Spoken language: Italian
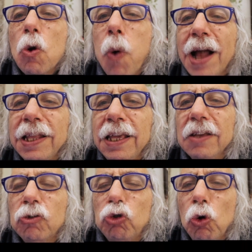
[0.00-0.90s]
Quali
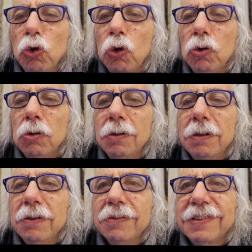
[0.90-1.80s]
sono
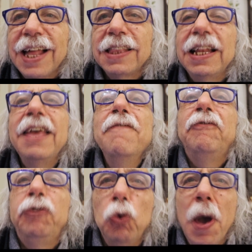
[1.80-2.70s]
state le
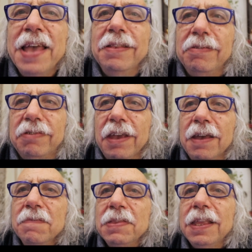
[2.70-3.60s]
influenze